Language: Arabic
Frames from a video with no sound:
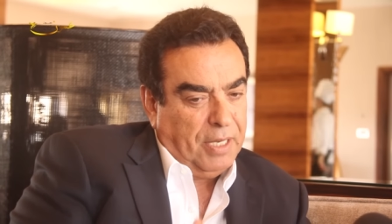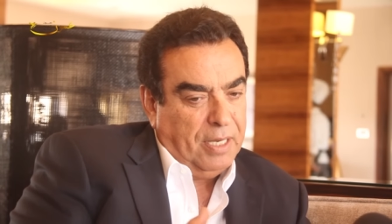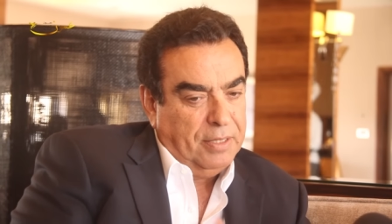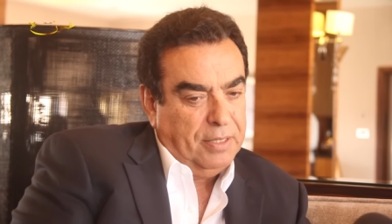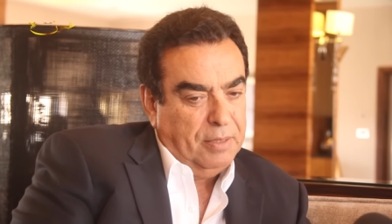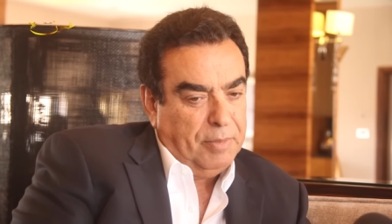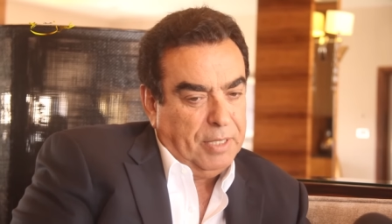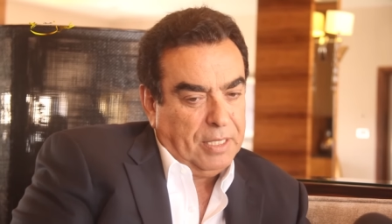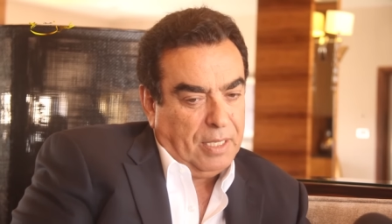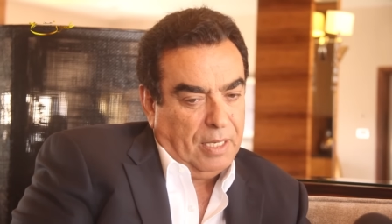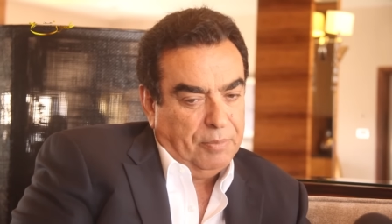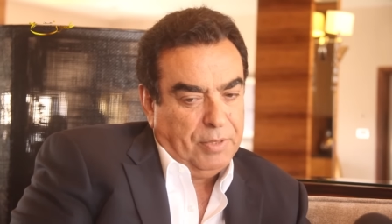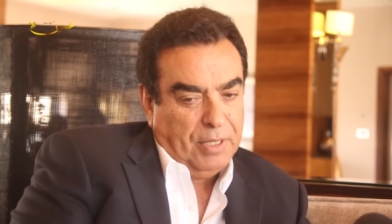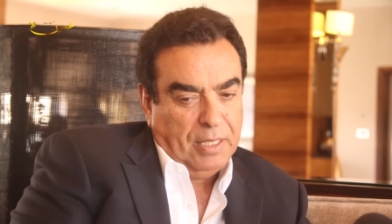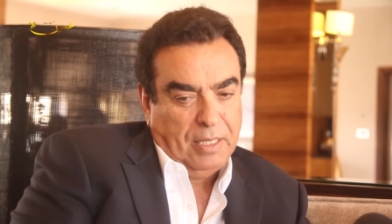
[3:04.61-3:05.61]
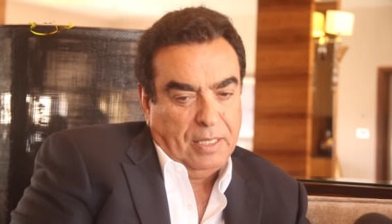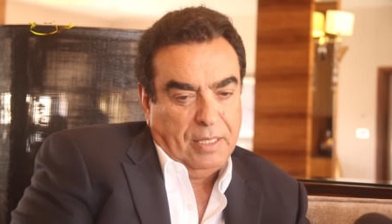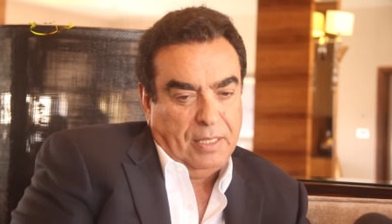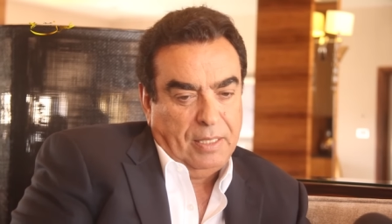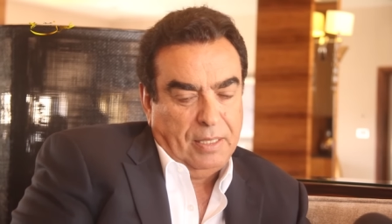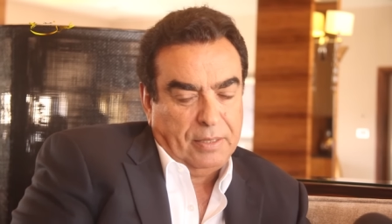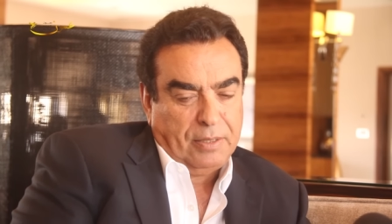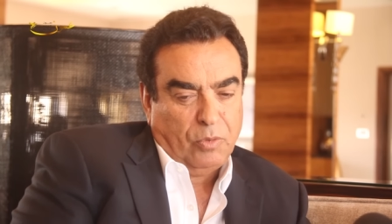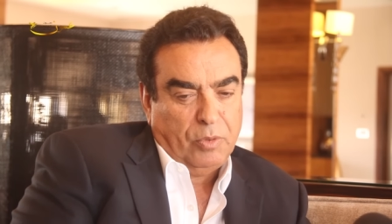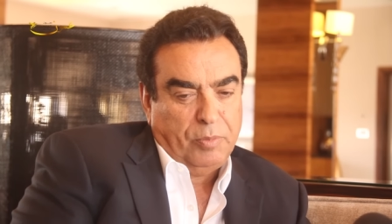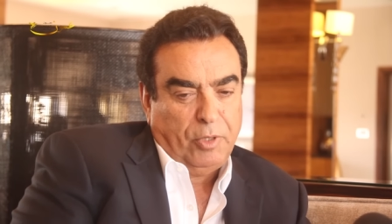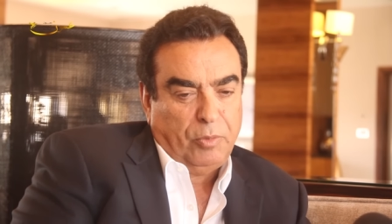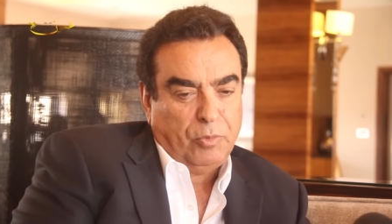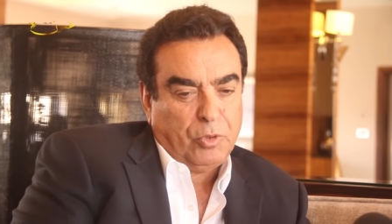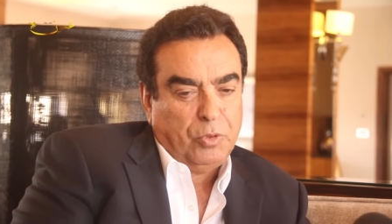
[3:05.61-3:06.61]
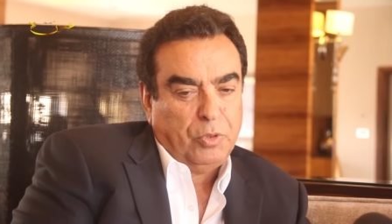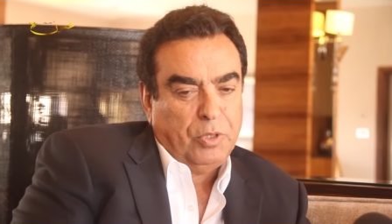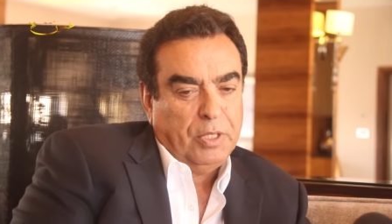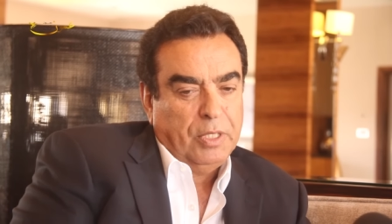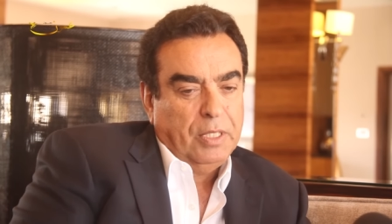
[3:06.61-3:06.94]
عهد الملك عبد الله الله يطول بعمره